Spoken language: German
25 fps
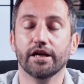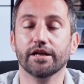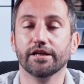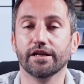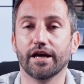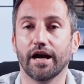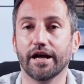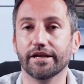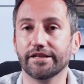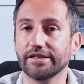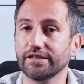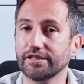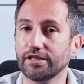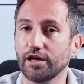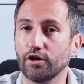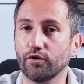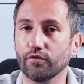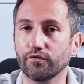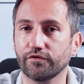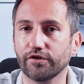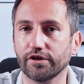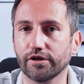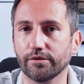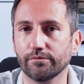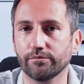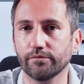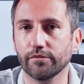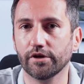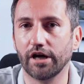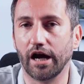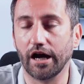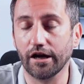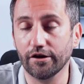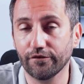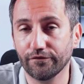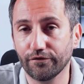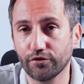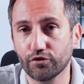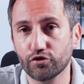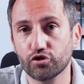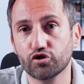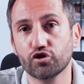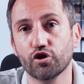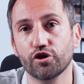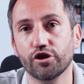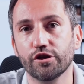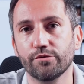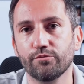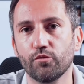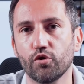Da hatte ich auf dem iPhone
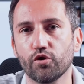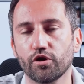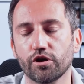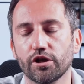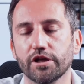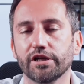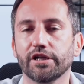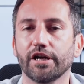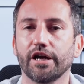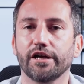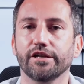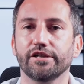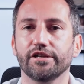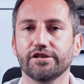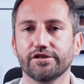schon die Möglichkeit,